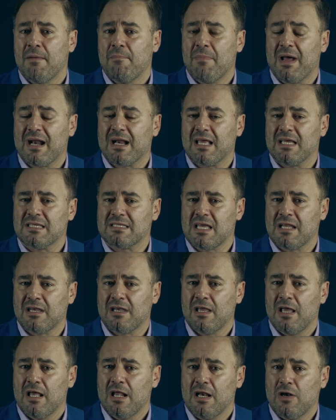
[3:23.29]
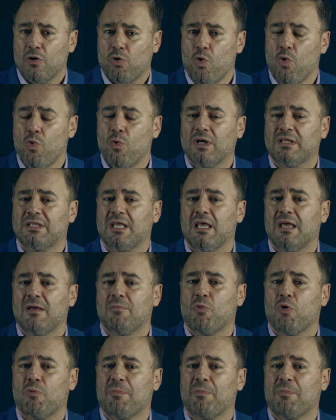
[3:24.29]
مركزا لقوتهم